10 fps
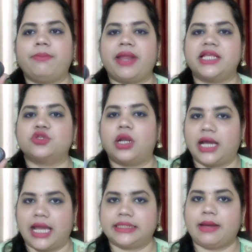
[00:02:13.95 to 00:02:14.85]
तब मैंने इसको
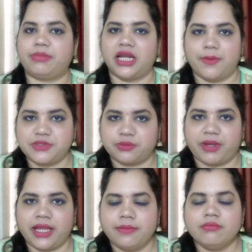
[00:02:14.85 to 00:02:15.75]
लगाया था अपने लिप्स पे